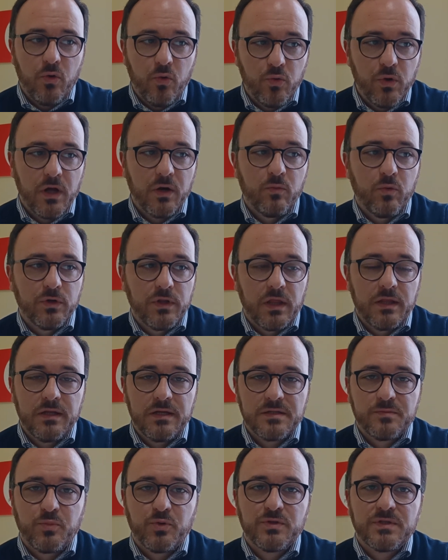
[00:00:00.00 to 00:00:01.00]
una quota di
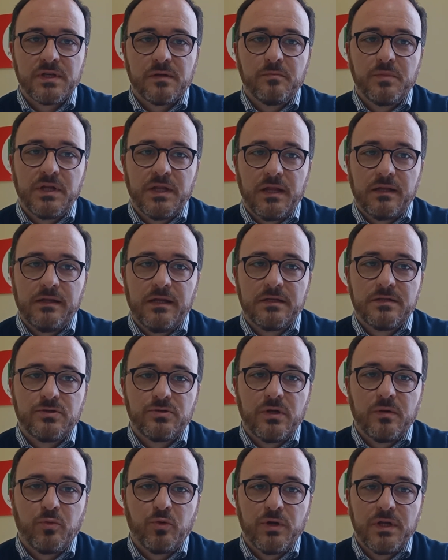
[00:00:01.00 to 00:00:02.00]
responsabilità e di
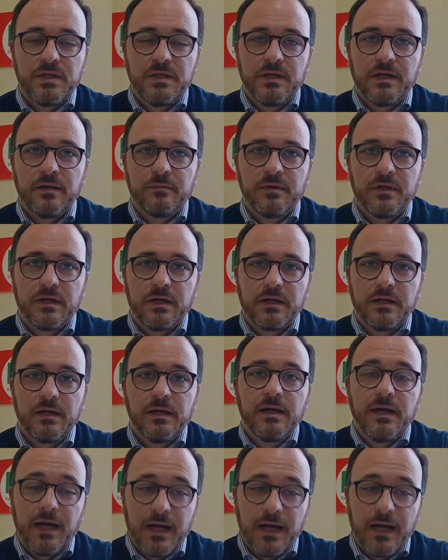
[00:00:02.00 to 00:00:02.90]
azione politica per